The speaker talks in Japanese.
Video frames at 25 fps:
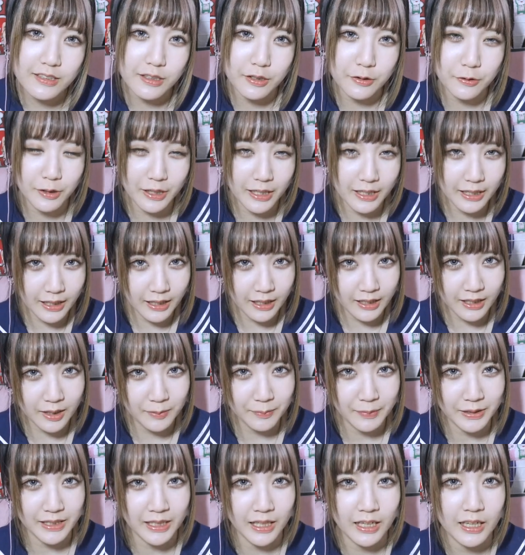で、これからね、
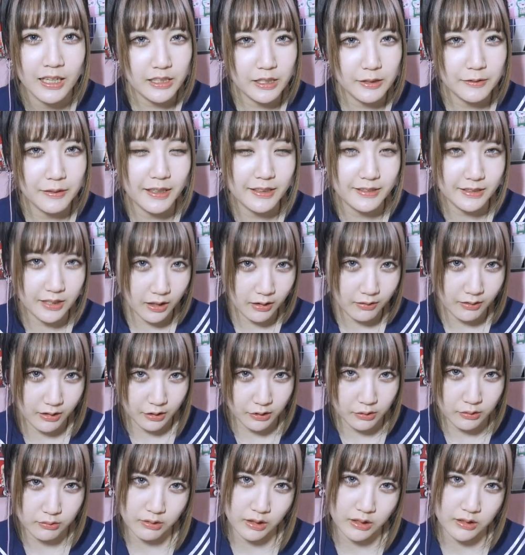また2話、3話、
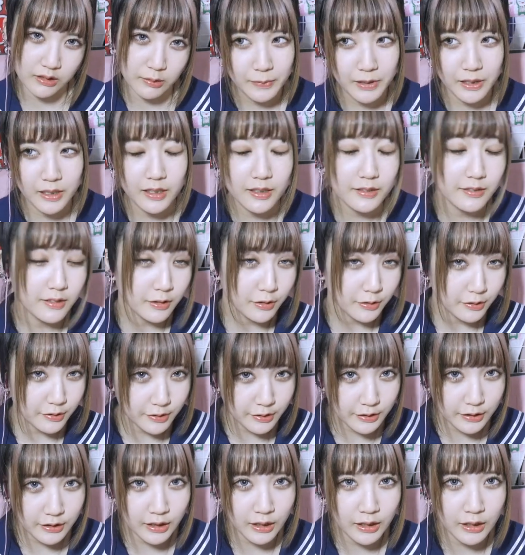4話、まなかちゃんと
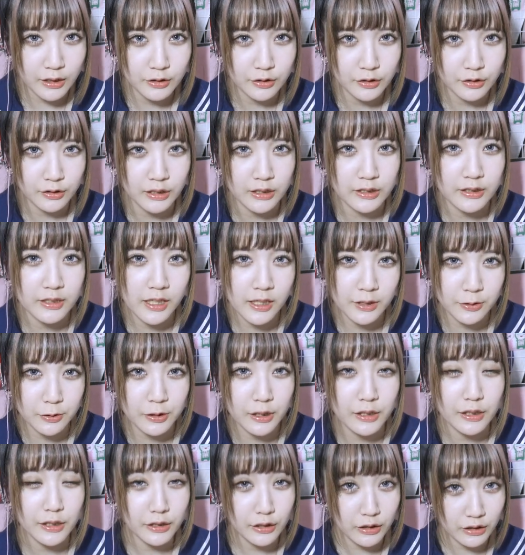付き合えるように、デート
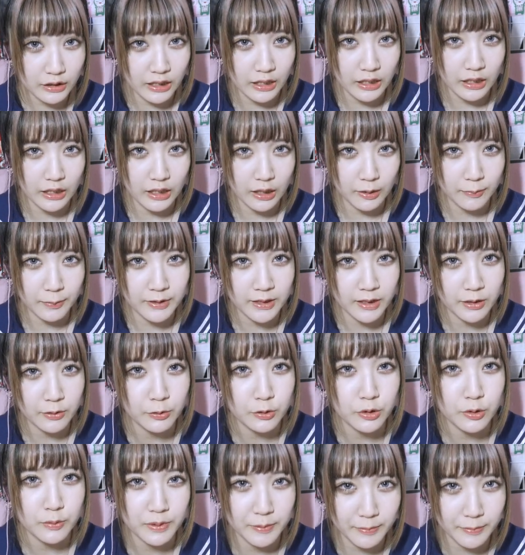できるように頑張っていこうと